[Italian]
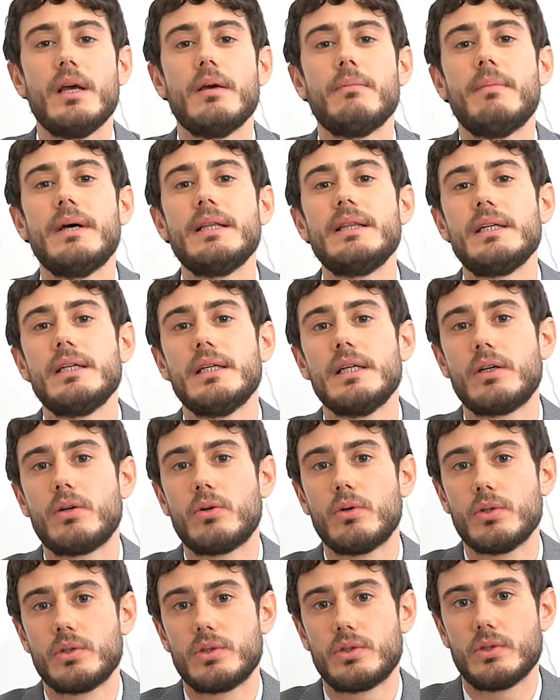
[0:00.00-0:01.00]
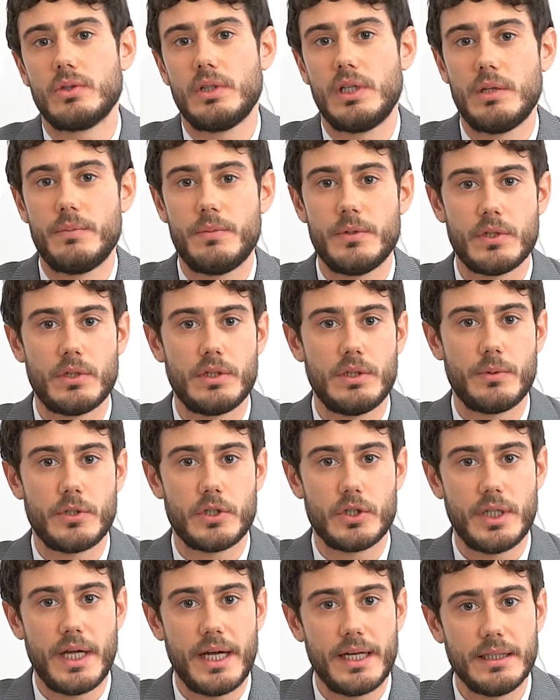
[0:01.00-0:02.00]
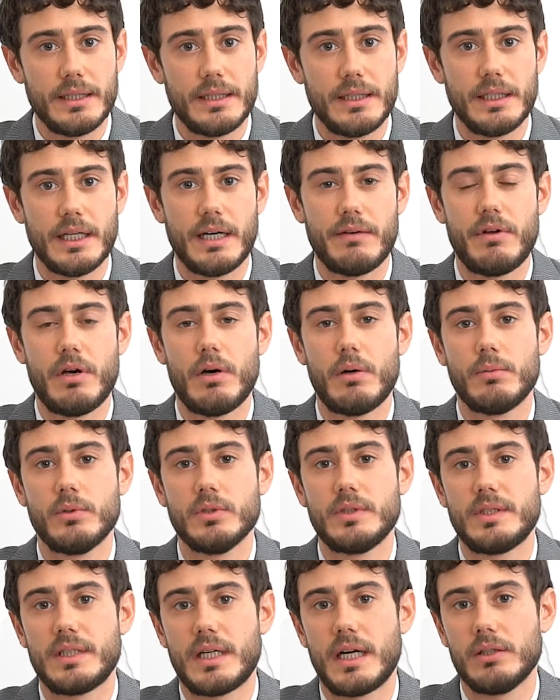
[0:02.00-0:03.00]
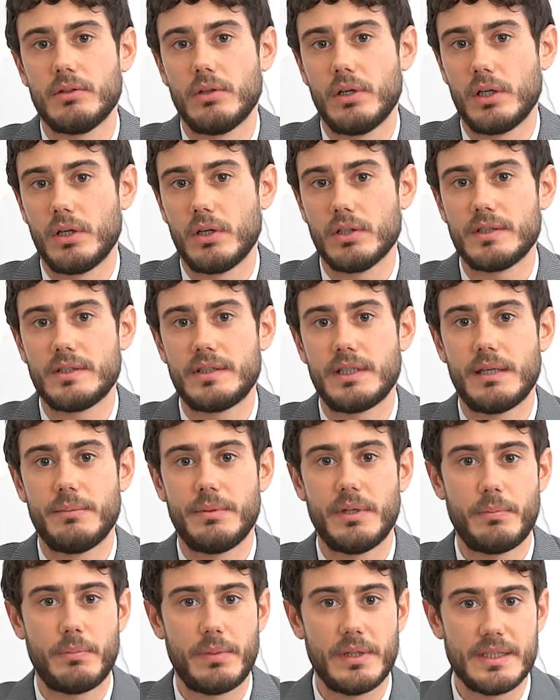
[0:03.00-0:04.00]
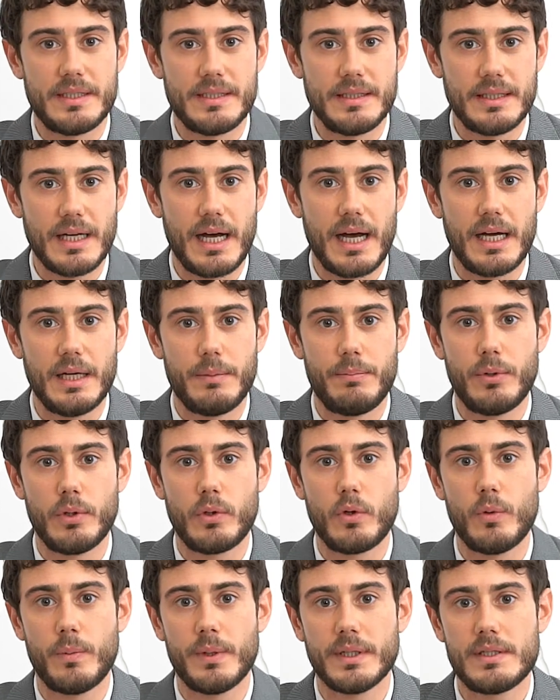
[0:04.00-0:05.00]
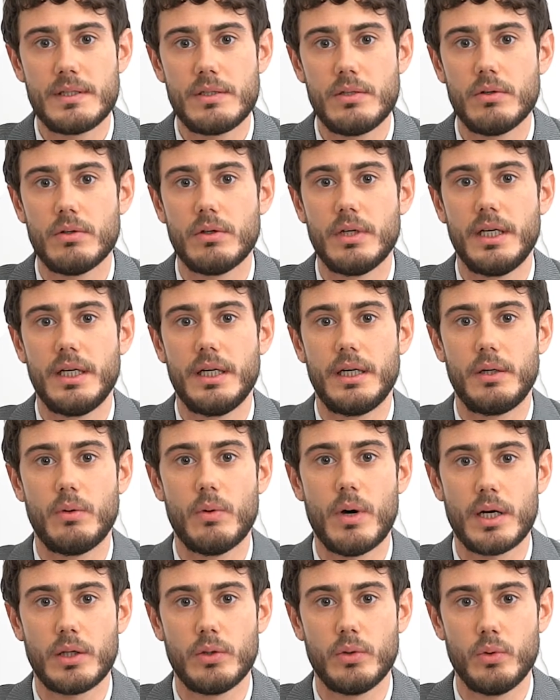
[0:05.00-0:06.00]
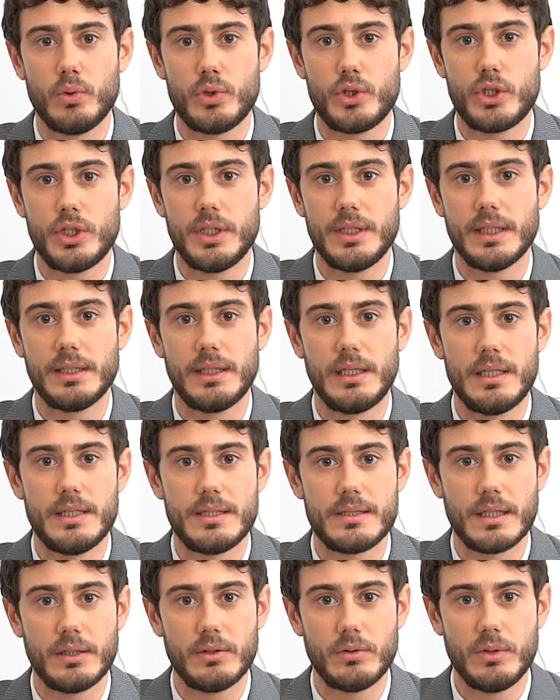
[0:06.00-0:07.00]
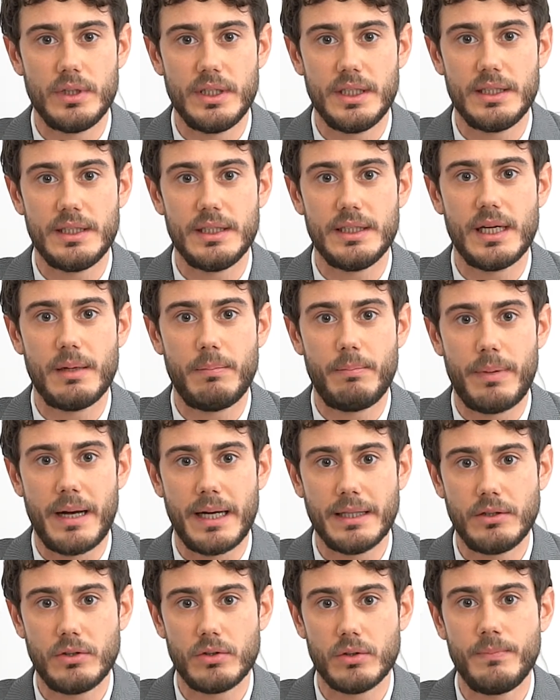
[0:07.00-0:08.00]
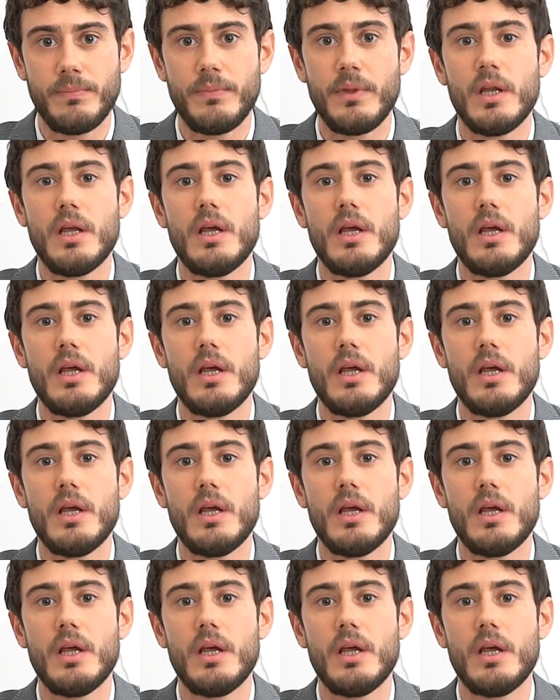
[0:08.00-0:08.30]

Mentre nel corso degli episodi precedenti avevamo mostrato la nostra perplessità e preoccupazione riguardo l'uscita degli Stati Uniti dal patto,